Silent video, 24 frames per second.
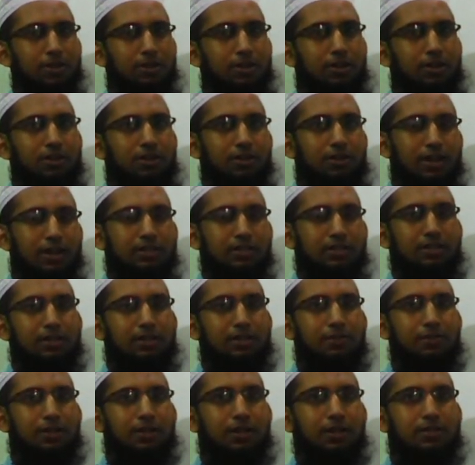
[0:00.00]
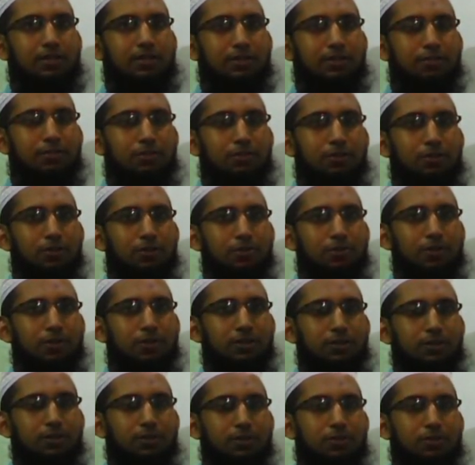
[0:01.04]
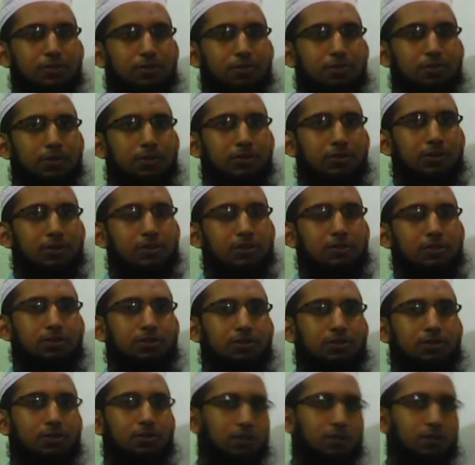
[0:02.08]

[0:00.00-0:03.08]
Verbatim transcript: তো আজকে আমরা সিম্পল কমপ্লেক্স এবং কম্পাউন্ডের শুধু